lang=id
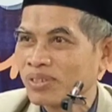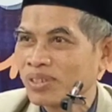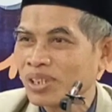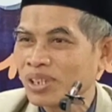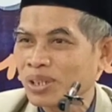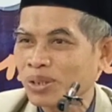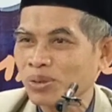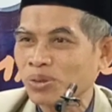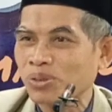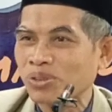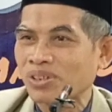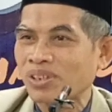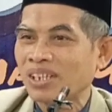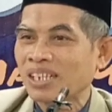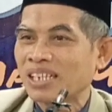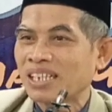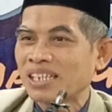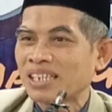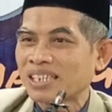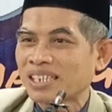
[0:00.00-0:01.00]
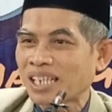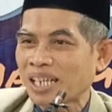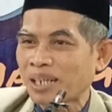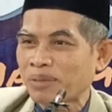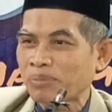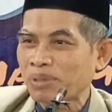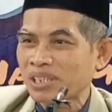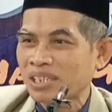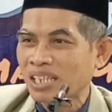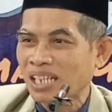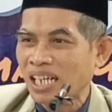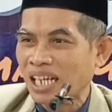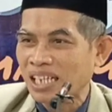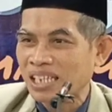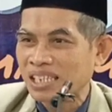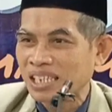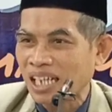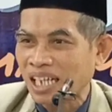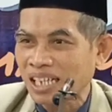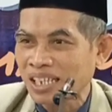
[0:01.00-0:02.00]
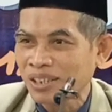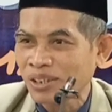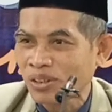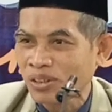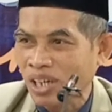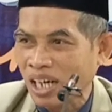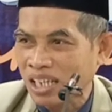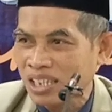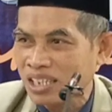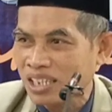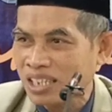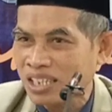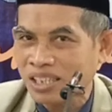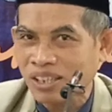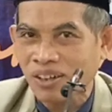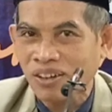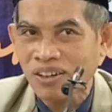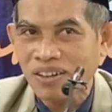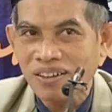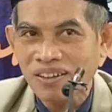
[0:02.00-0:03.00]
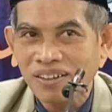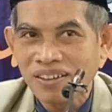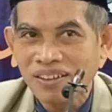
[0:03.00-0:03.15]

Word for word: Itu sing menjelaskan yo ya, ora cetha,